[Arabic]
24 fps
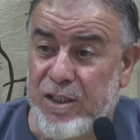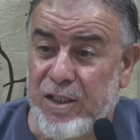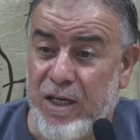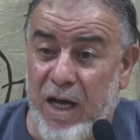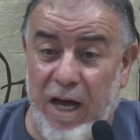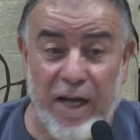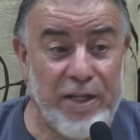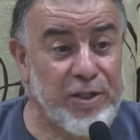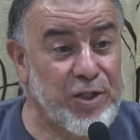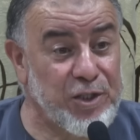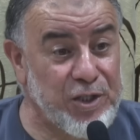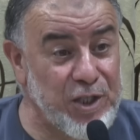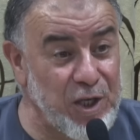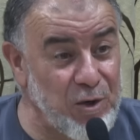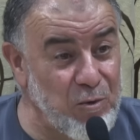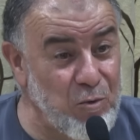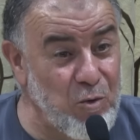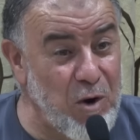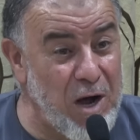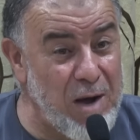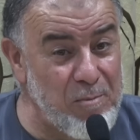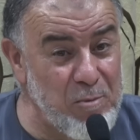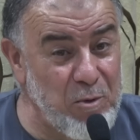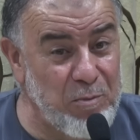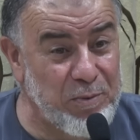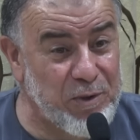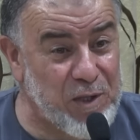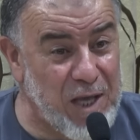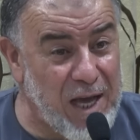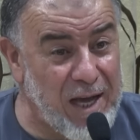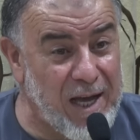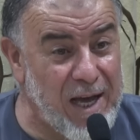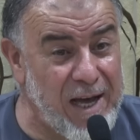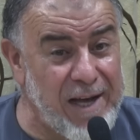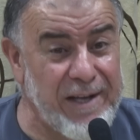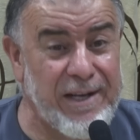هذا الشيء هو
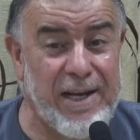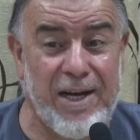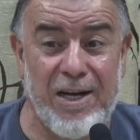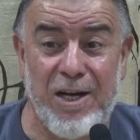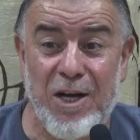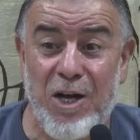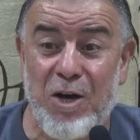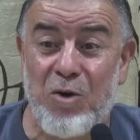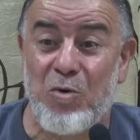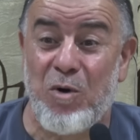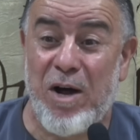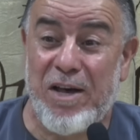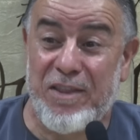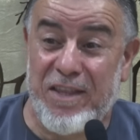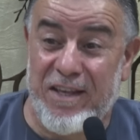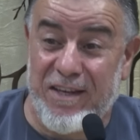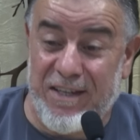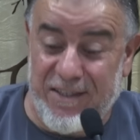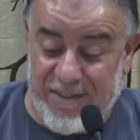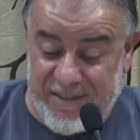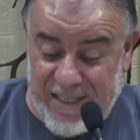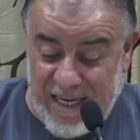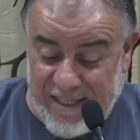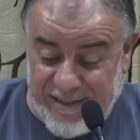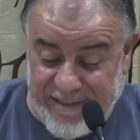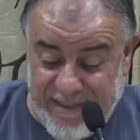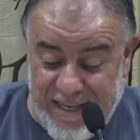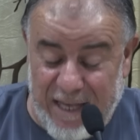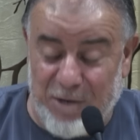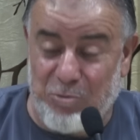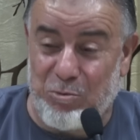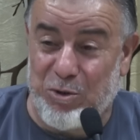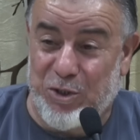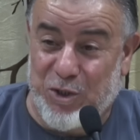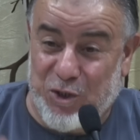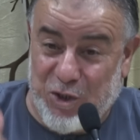مبتغانا وهذه رسالتنا
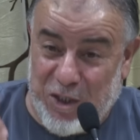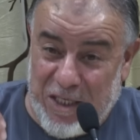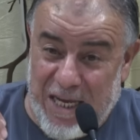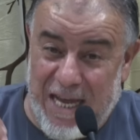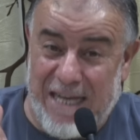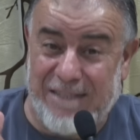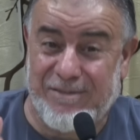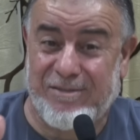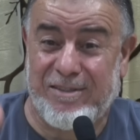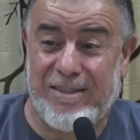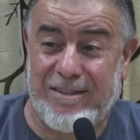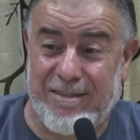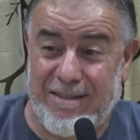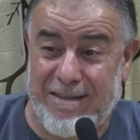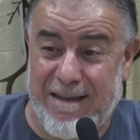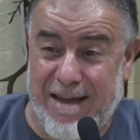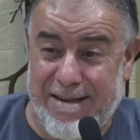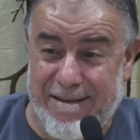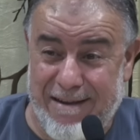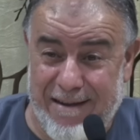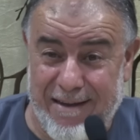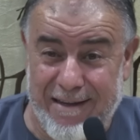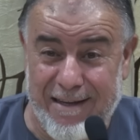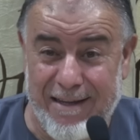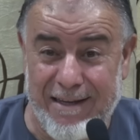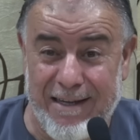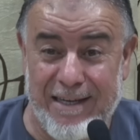نوصلها سيدي أنا